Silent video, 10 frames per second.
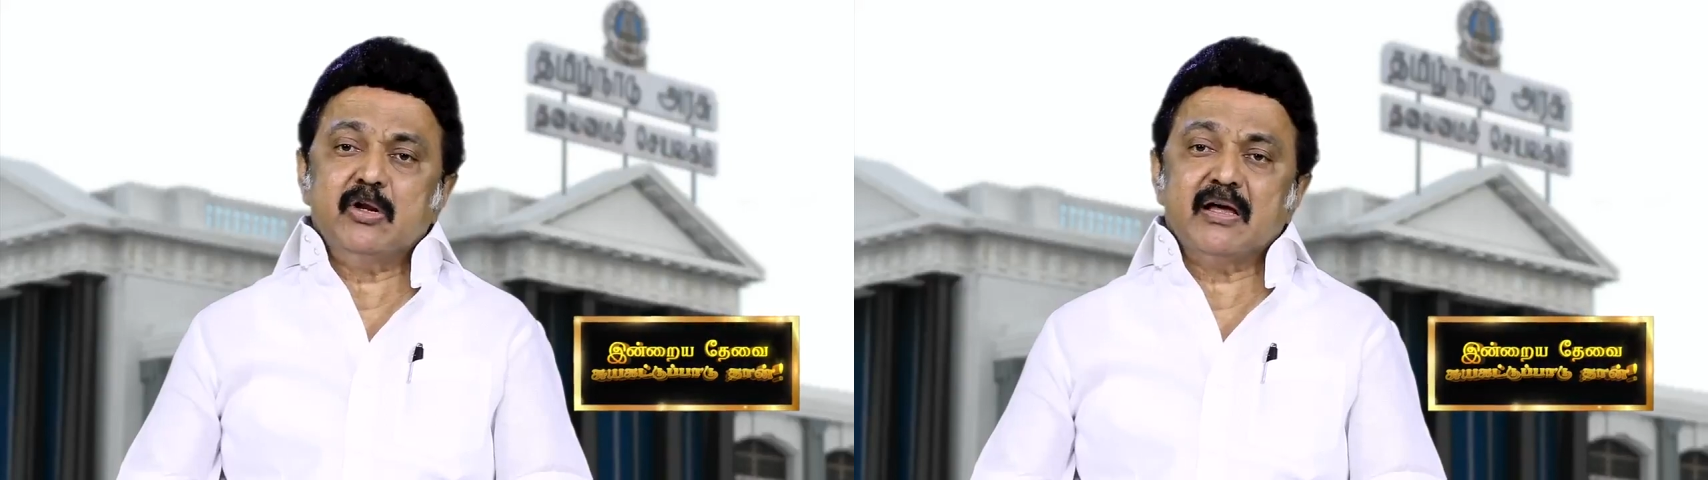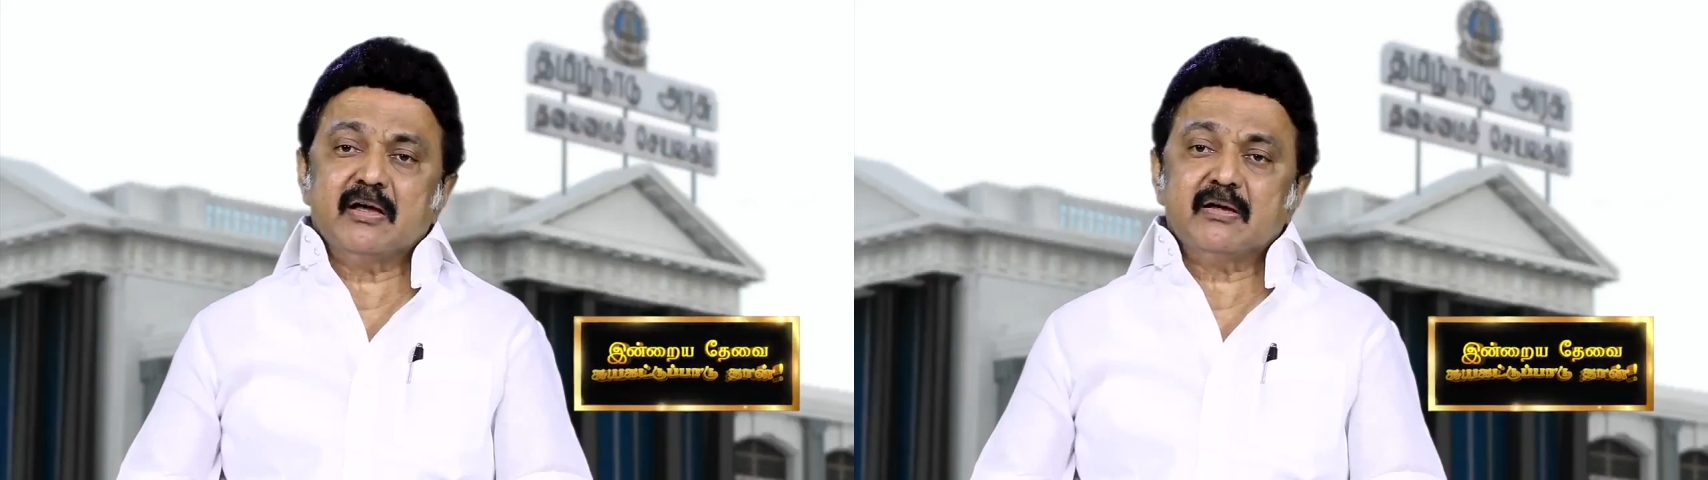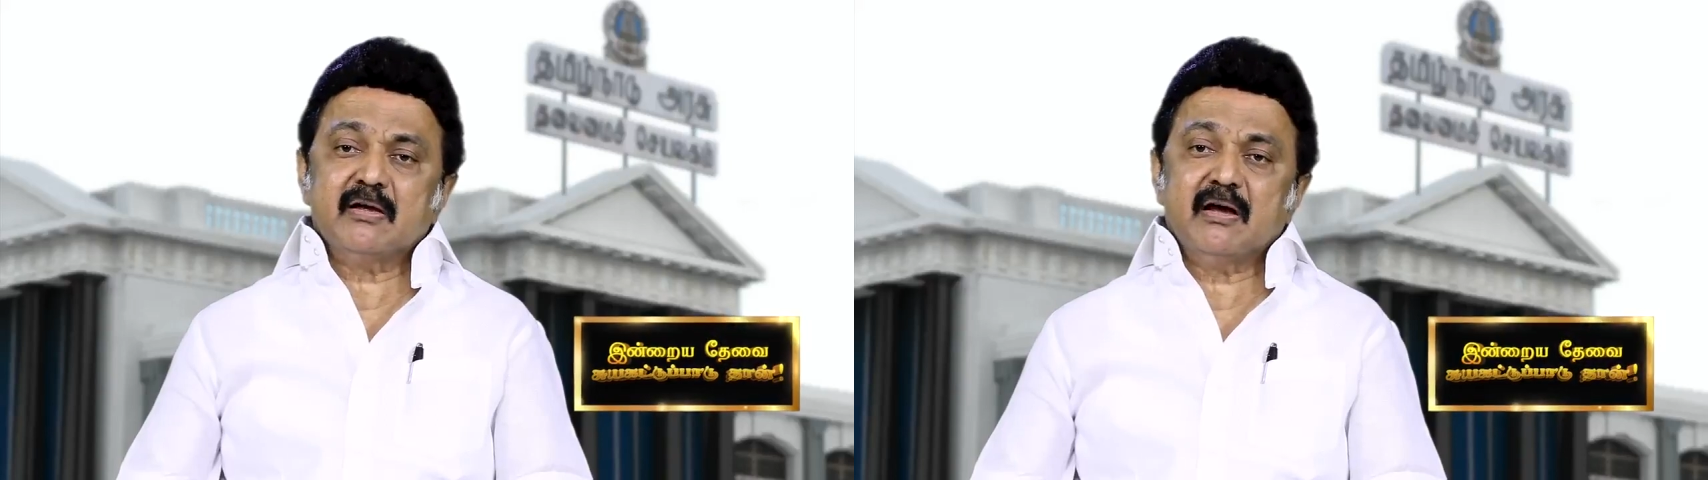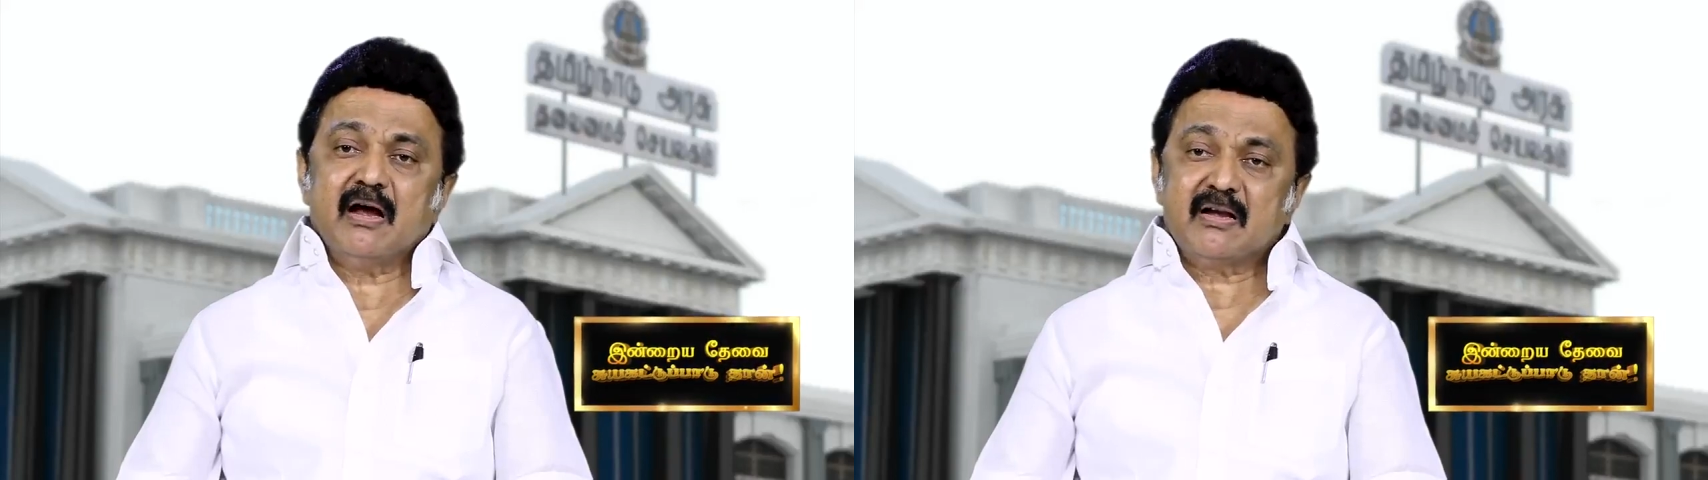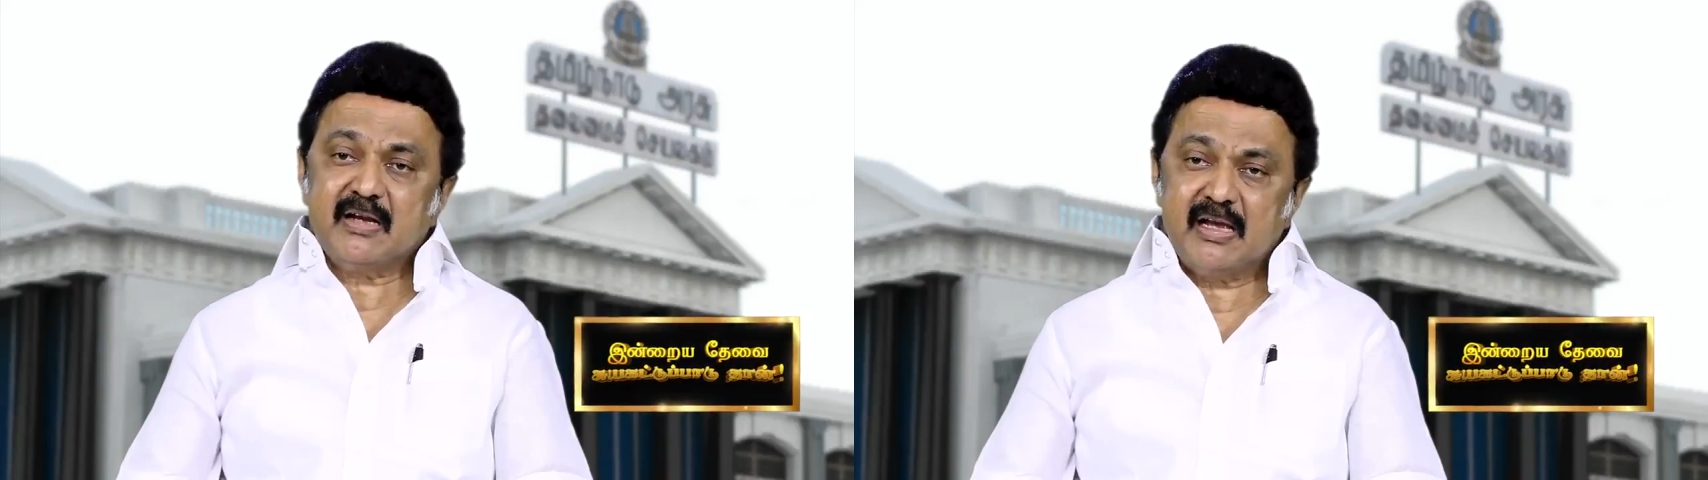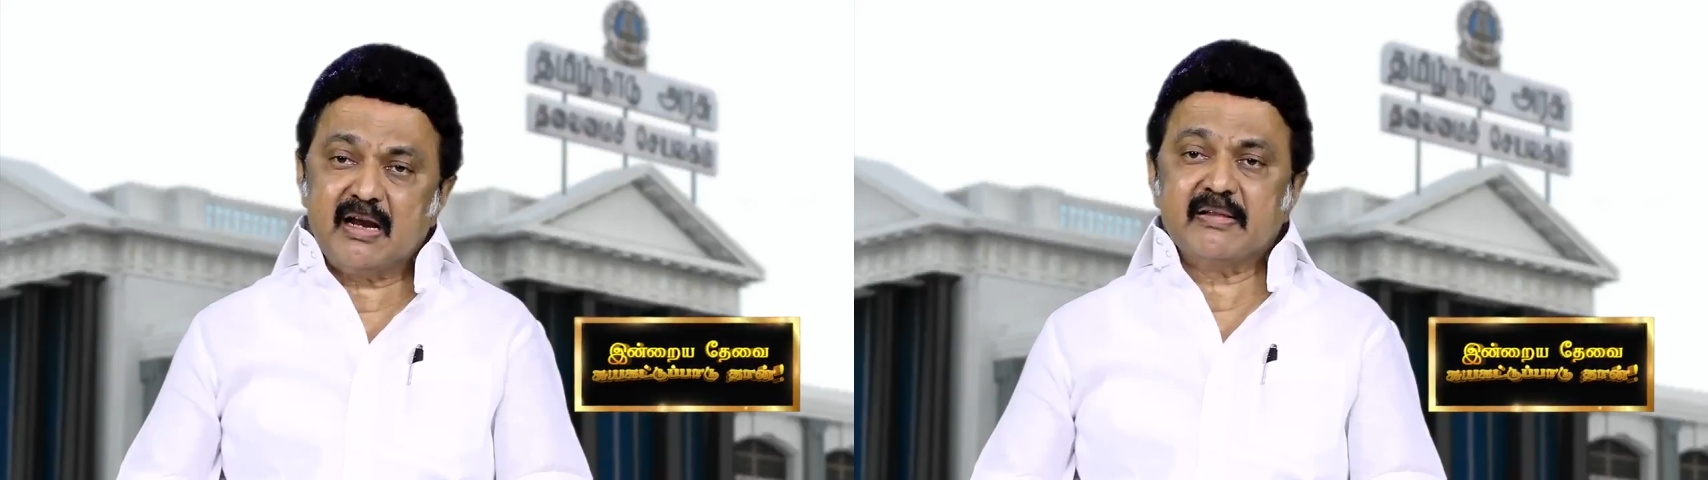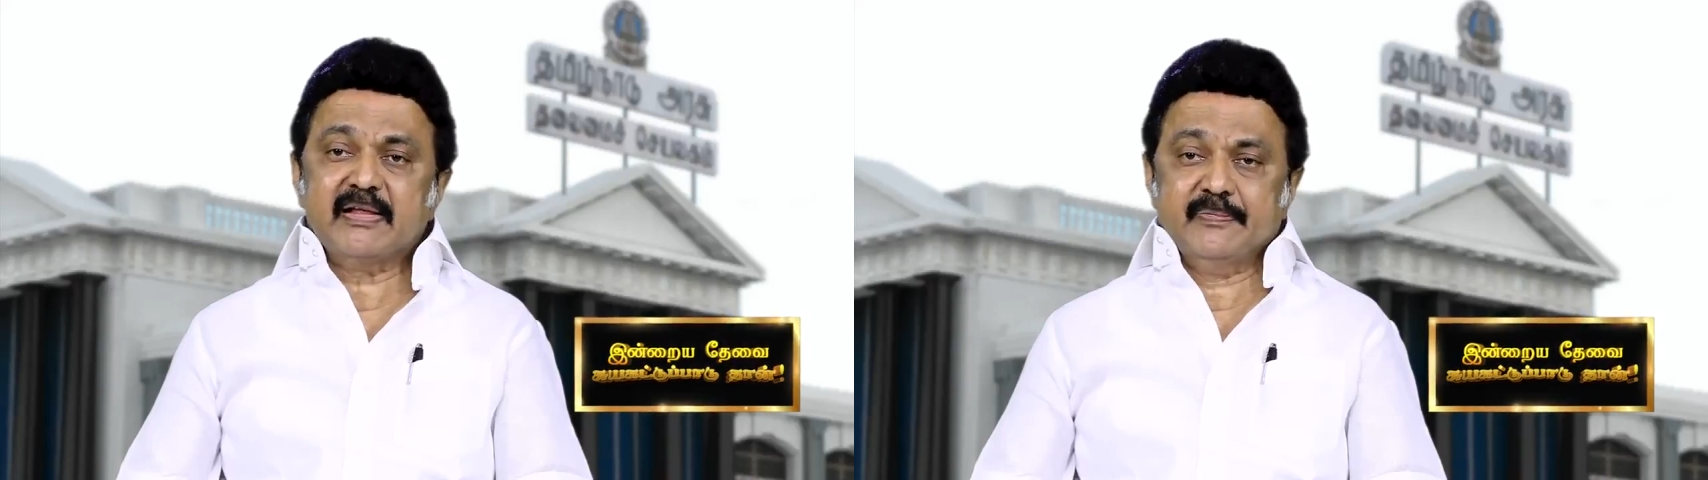உள்ள அக்கறையால்